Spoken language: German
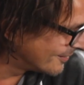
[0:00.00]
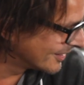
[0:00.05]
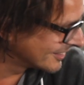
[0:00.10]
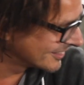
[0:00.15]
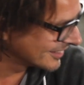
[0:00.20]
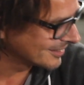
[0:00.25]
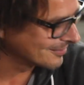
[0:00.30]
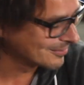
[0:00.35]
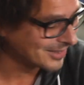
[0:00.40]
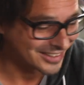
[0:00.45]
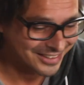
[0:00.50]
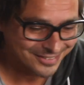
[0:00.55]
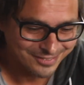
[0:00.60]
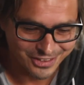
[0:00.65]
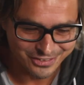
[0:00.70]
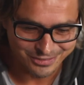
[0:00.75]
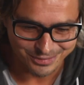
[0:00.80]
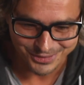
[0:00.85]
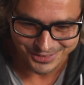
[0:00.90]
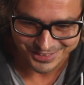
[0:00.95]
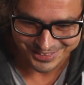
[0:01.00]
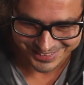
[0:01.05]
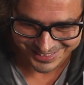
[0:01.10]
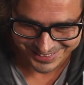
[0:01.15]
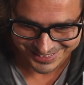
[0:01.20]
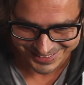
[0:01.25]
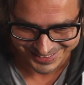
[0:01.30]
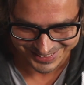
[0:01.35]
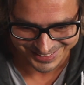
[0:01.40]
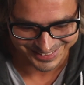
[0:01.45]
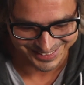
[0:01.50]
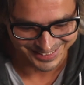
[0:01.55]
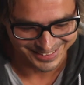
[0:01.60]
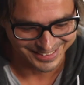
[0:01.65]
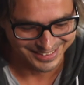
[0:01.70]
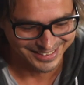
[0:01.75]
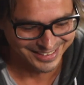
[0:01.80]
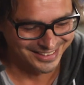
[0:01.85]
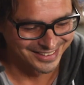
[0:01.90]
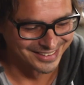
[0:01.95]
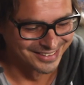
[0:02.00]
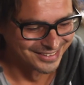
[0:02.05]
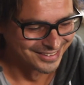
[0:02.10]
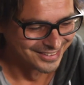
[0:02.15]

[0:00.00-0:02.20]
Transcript: Mal sehen, mal sehen was wird. Ja, super.